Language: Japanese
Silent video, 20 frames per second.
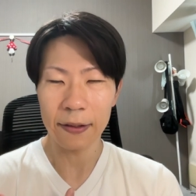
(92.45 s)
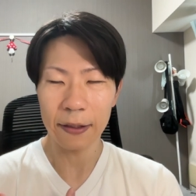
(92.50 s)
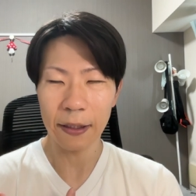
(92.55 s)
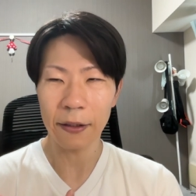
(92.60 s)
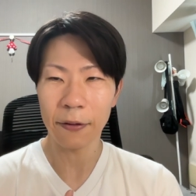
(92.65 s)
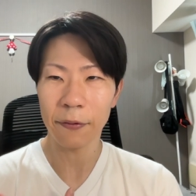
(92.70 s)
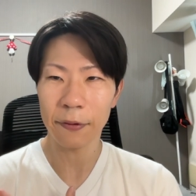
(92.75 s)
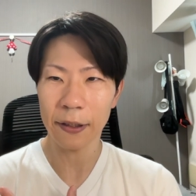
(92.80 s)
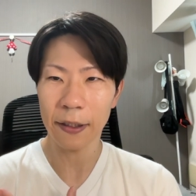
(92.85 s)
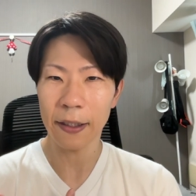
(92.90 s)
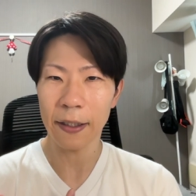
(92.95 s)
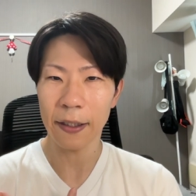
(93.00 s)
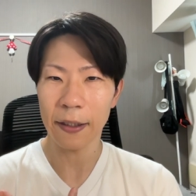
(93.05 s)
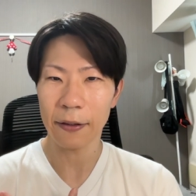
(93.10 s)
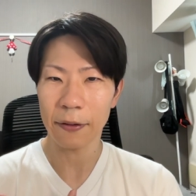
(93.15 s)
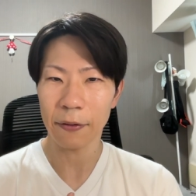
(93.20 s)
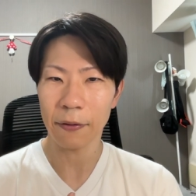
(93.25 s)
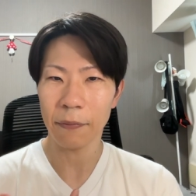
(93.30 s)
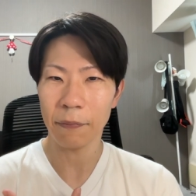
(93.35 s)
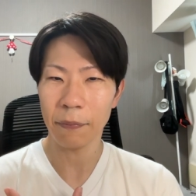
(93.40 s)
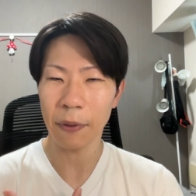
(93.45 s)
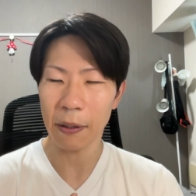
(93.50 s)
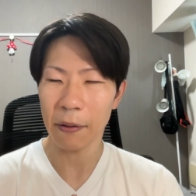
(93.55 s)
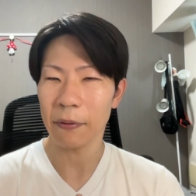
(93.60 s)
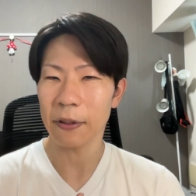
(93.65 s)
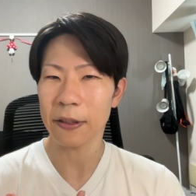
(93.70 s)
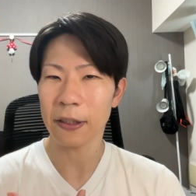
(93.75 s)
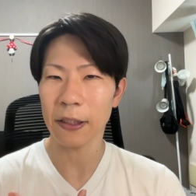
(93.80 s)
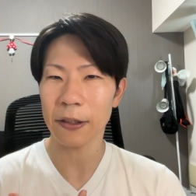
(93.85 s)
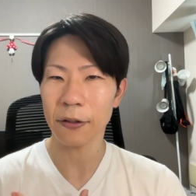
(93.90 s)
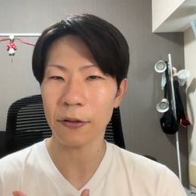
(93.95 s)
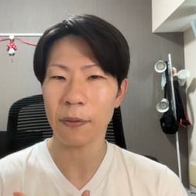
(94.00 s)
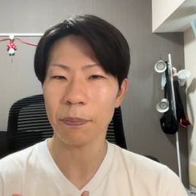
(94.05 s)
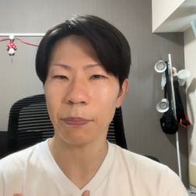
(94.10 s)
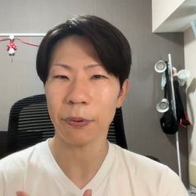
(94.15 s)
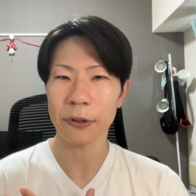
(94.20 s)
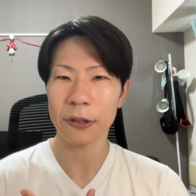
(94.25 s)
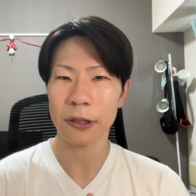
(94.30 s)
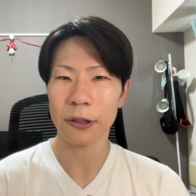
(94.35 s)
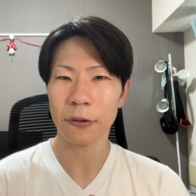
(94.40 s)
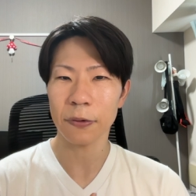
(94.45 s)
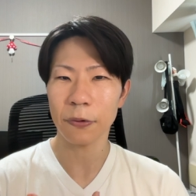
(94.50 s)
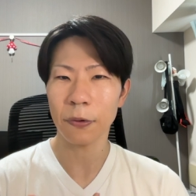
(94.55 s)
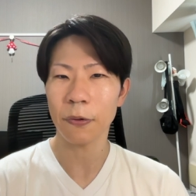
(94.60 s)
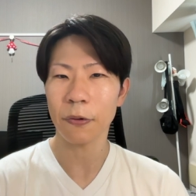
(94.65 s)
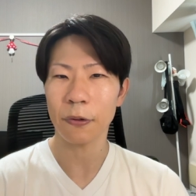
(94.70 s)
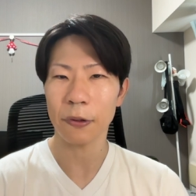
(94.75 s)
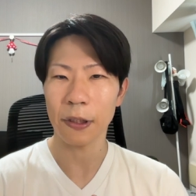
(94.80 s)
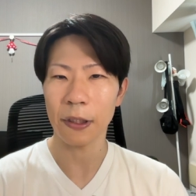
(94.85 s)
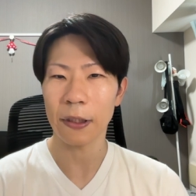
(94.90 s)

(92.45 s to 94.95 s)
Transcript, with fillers: なので、まあ、結局ポジショントーク